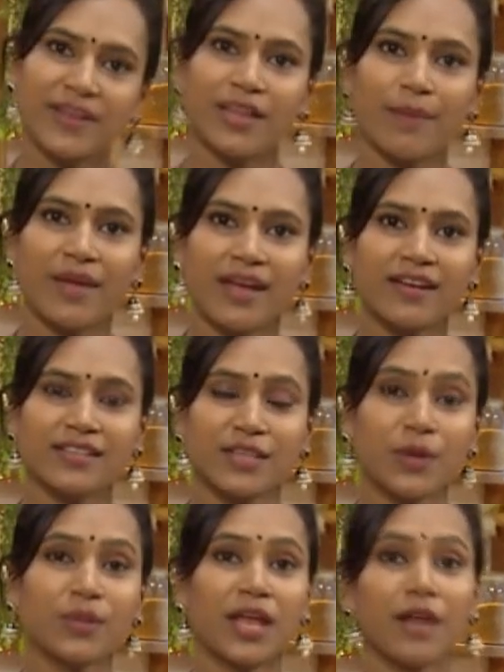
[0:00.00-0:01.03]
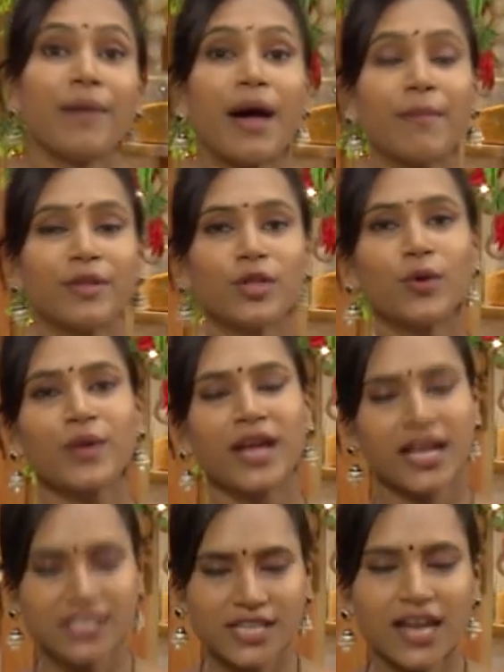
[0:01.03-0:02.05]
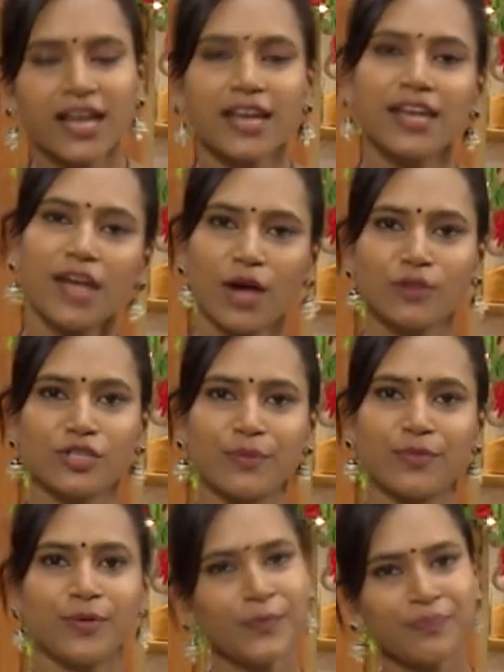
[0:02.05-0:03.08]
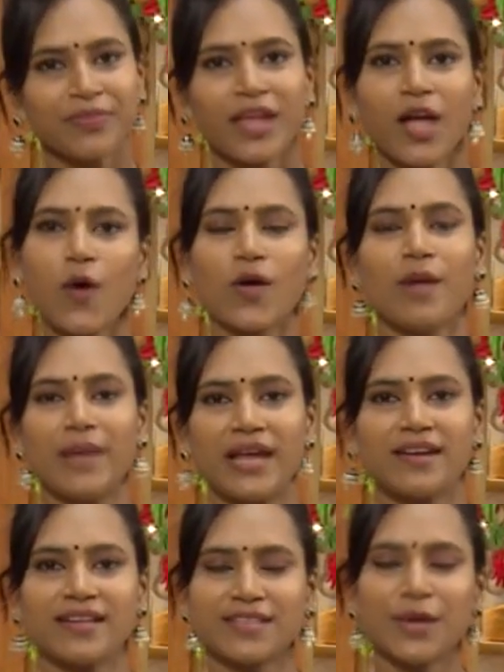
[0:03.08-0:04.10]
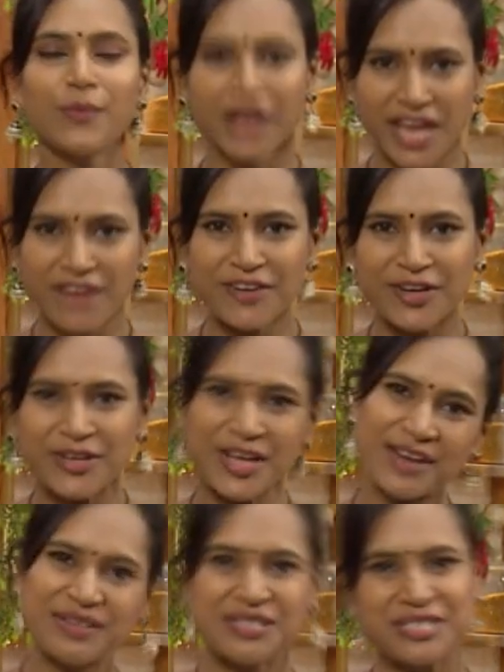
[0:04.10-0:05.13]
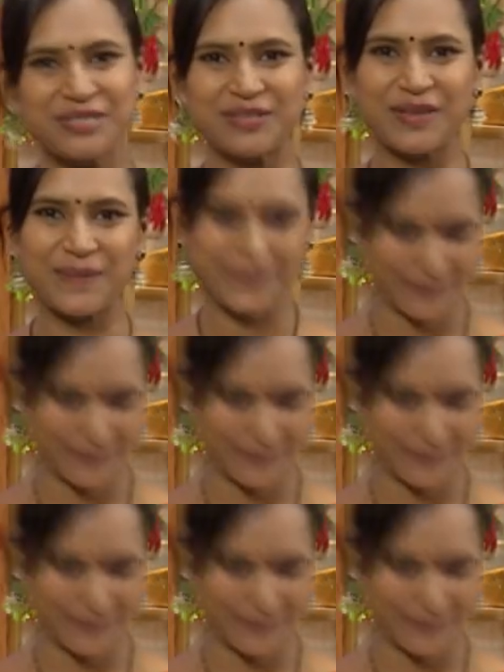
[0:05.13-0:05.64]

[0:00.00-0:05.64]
పెద్ద మెయిల్ రాశారు తన బామ్మతో ఉన్న కష్టాలన్నీ నాకు చెప్తూ ఒక మెయిల్ రాశారు మరి ఏమంటున్నారు చూద్దాం